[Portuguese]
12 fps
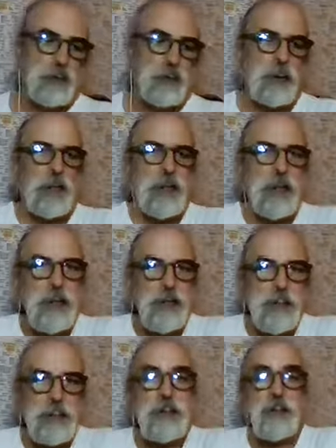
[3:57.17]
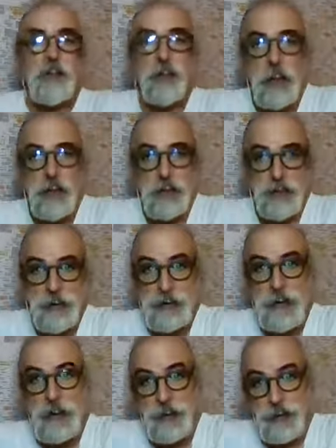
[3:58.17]
eh, às cinco horas da
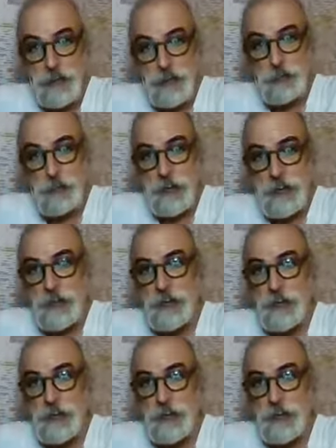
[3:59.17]
tarde, imaginem